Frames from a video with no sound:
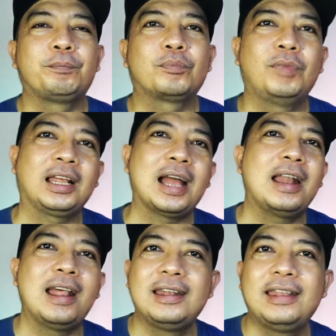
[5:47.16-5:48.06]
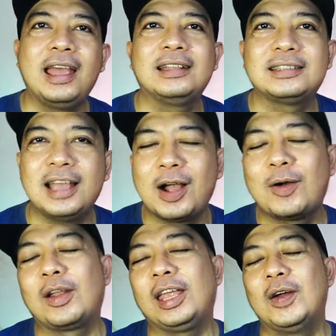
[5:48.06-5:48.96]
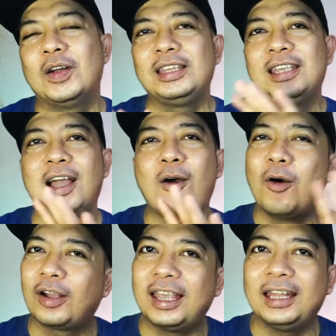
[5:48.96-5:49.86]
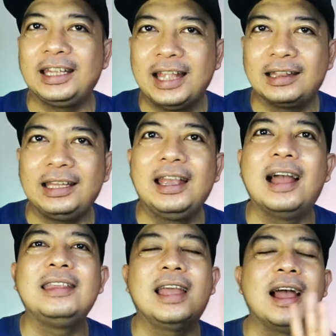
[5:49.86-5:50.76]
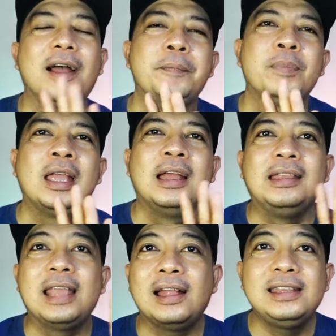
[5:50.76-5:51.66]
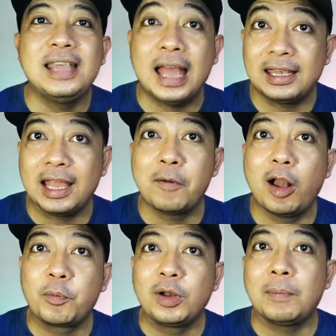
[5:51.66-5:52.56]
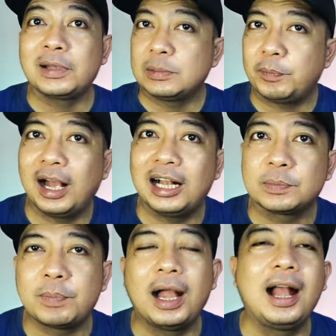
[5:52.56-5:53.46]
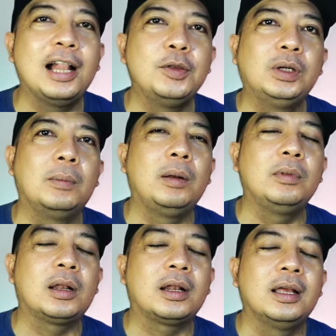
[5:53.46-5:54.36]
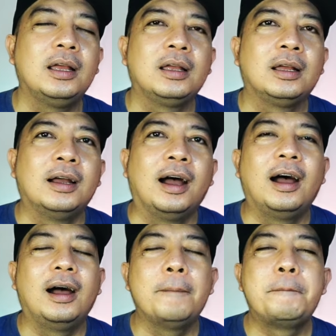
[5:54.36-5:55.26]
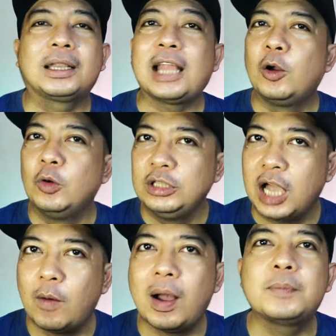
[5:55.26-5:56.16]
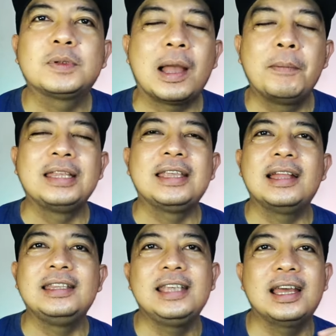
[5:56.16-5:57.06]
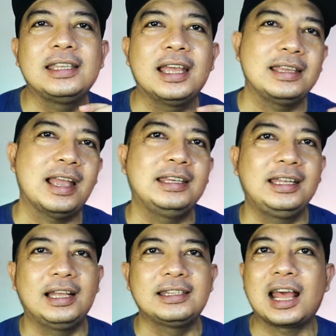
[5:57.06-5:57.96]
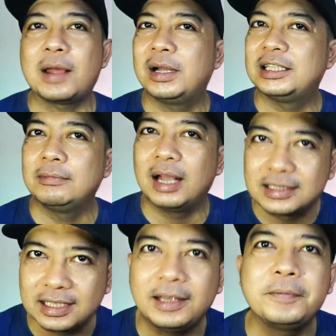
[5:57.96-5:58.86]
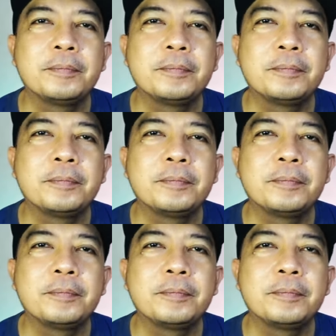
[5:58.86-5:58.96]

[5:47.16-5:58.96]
Mereka ada dance-nya, koreonya oke okay, tiga-tiganya. Nyanyiannya walaupun dapat sepenggal-sepenggal juga benar-benar uh, bertanggung jawab sama nyanyiannya, nyanyi dengan cara masing-masing.